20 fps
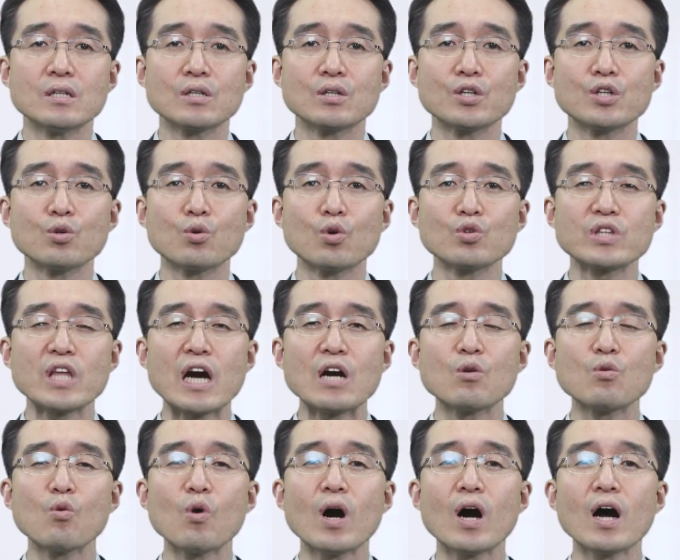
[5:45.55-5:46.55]
그리고
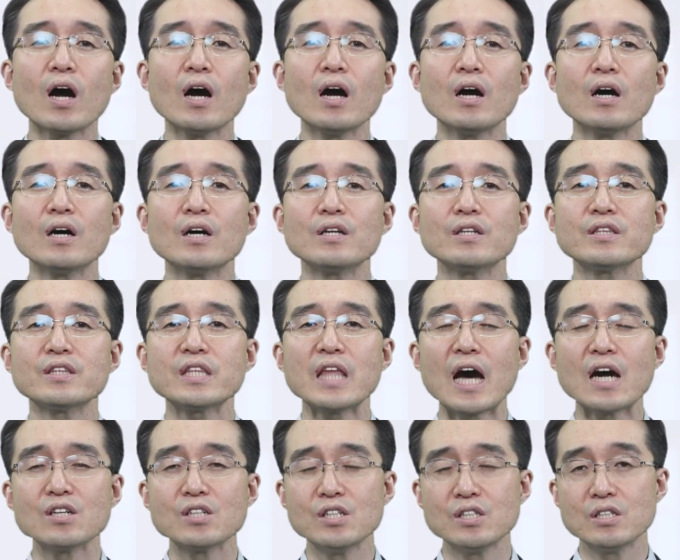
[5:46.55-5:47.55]
땅과
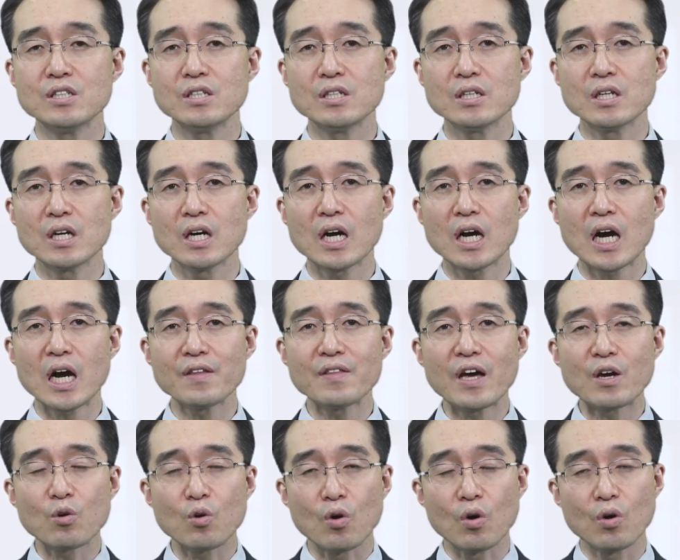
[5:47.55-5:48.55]
땅을
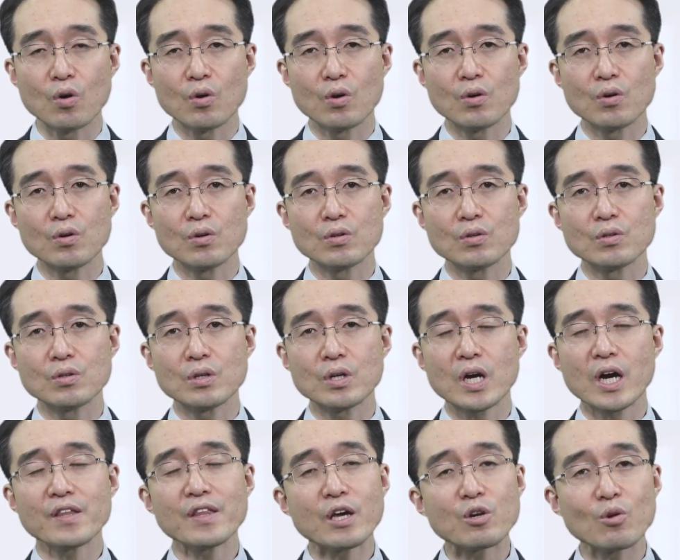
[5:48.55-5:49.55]
하나로
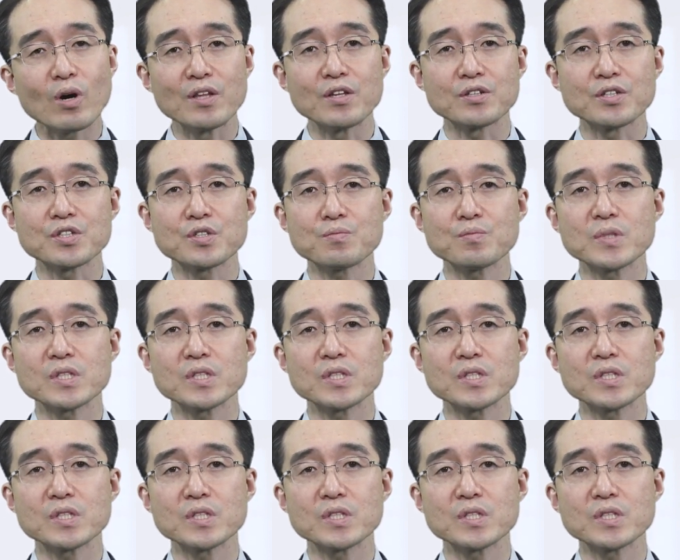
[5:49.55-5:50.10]
하나로 하는 것입니다.